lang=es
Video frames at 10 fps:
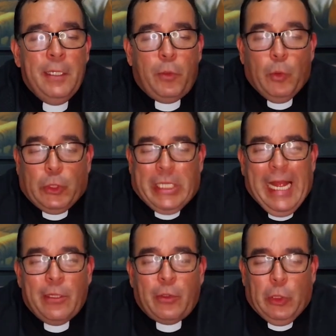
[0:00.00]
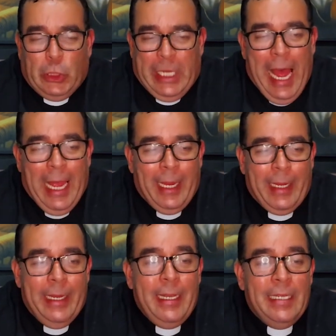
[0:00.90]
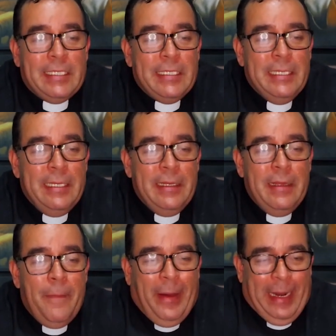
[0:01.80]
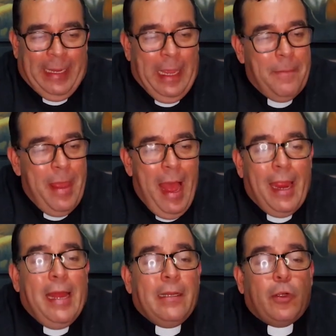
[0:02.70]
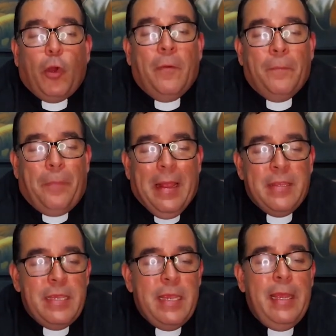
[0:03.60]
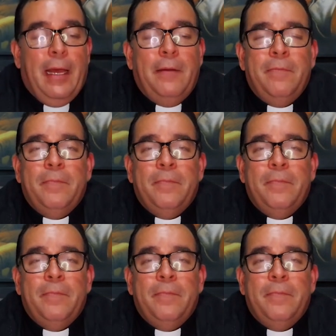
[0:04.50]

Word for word: tus santos ángeles para que me hagan compañía.